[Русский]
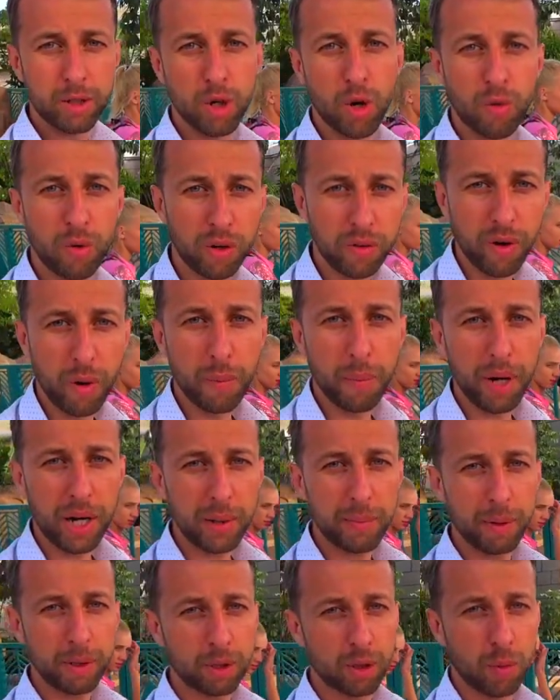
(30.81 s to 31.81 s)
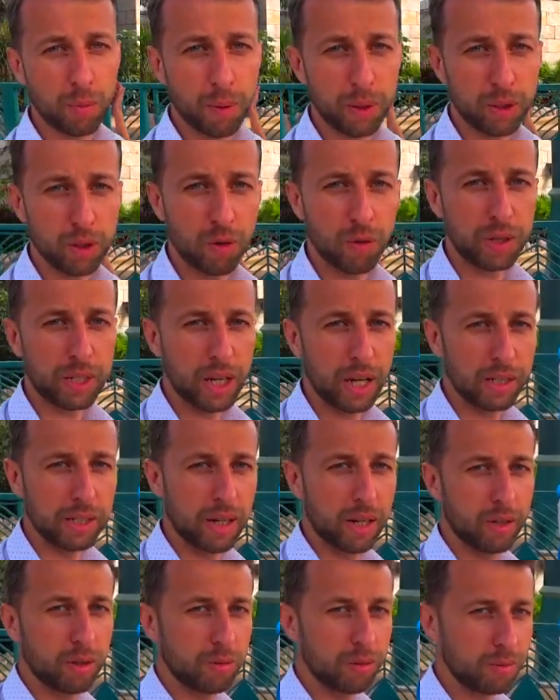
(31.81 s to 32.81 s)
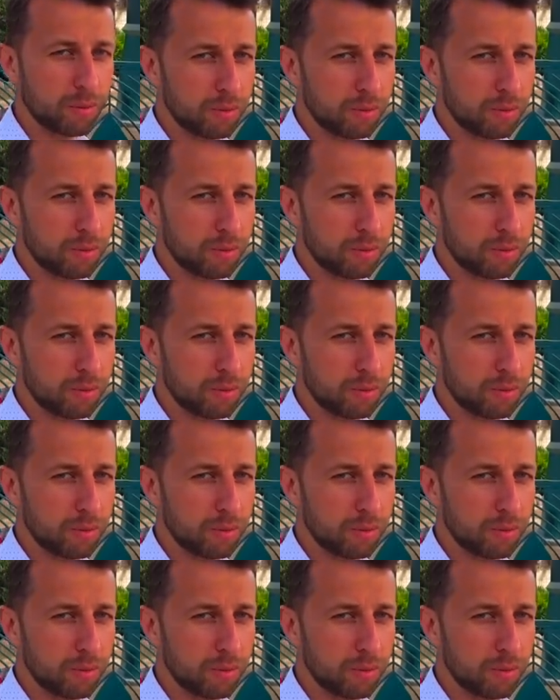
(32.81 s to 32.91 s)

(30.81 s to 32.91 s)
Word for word: Идем в аквапарк, потом пойдем в океанариум.